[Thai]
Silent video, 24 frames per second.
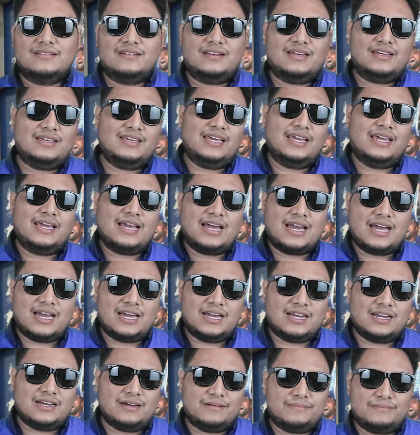ได้เฮฮา
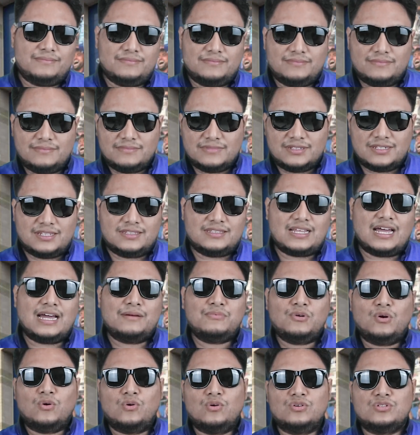กับสตาฟ
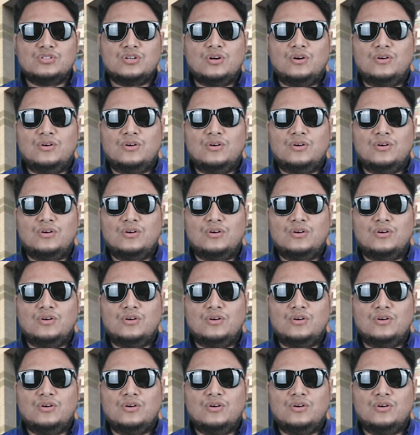โค้ช